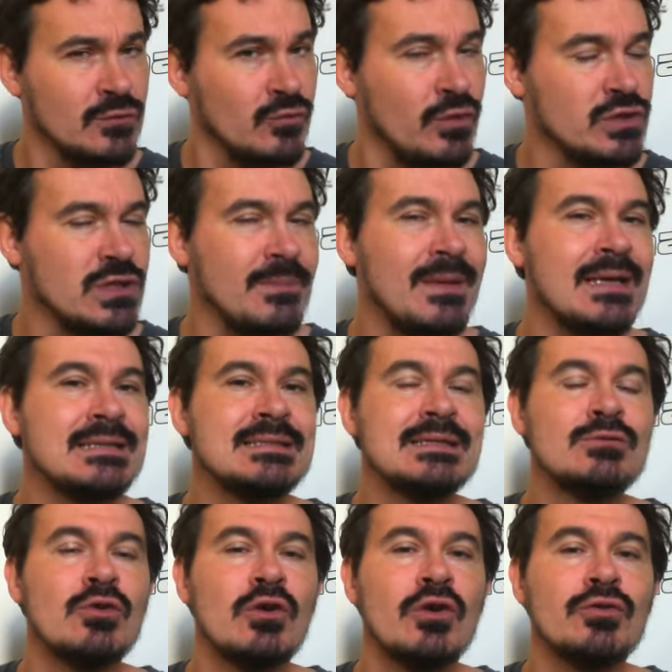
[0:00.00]
Ce n'est jamais
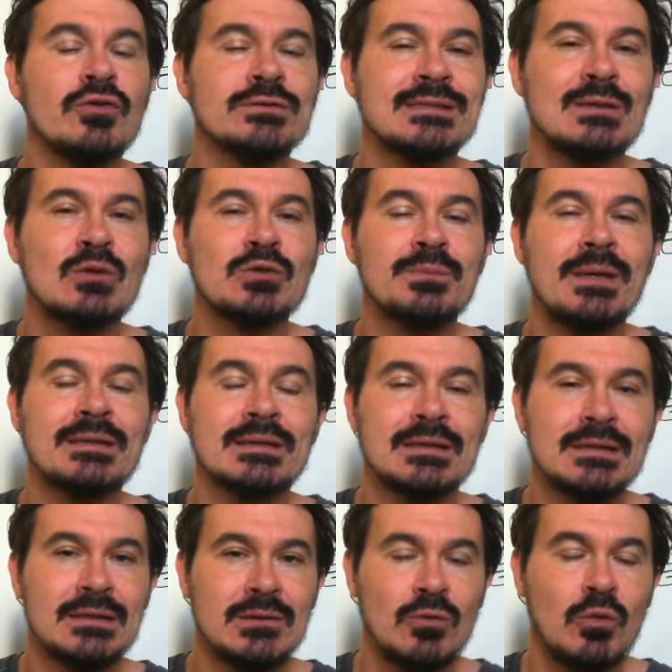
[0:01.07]
aisé de rendre 50 mètres
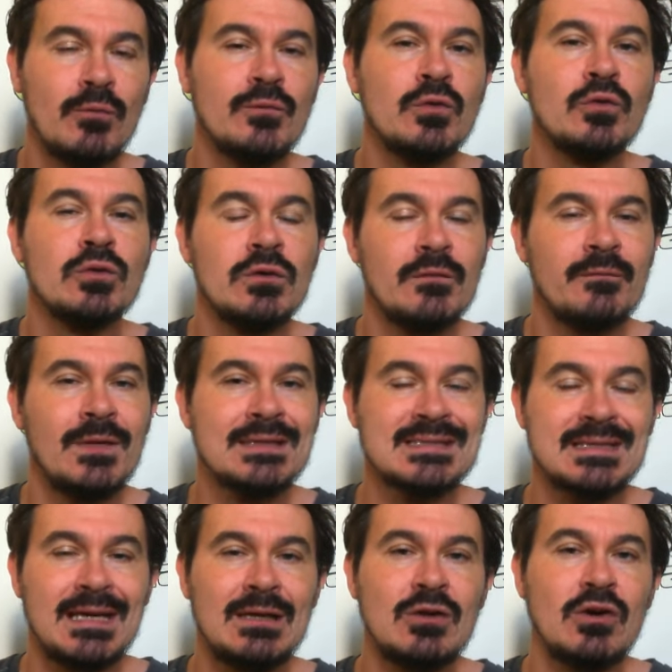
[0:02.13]
aux vieux
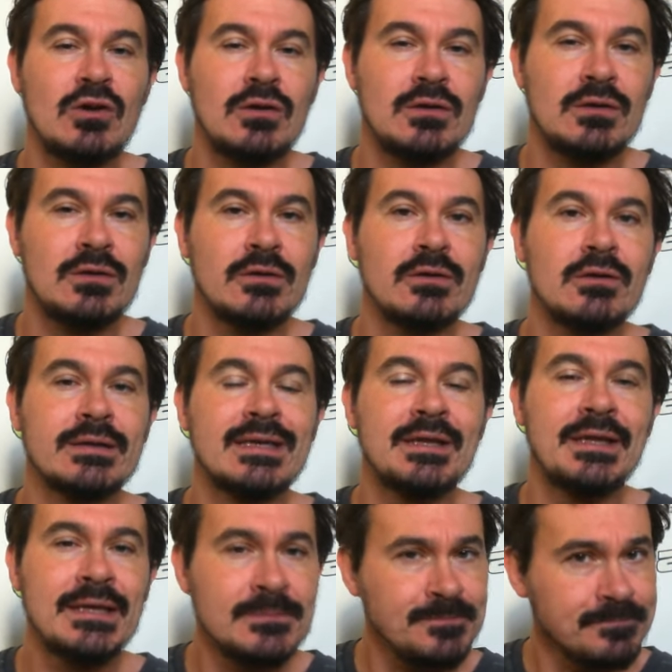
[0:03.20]
face à leurs cadet. Euh,
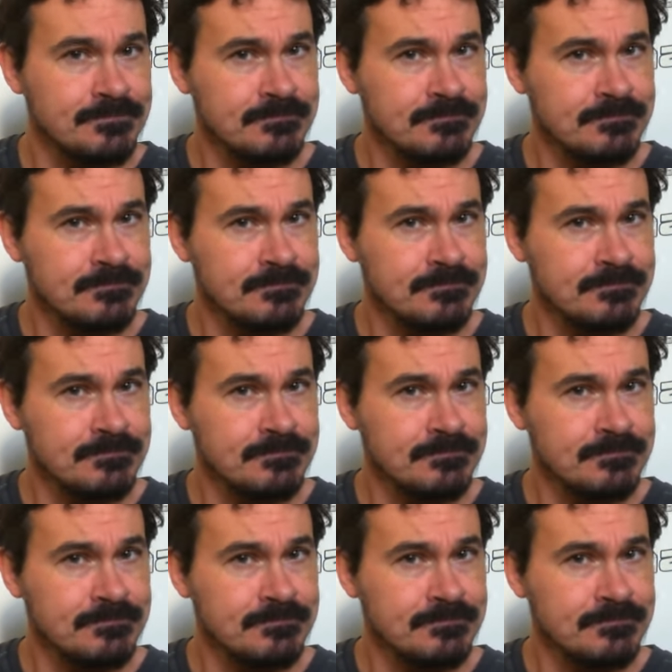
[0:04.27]
cadets.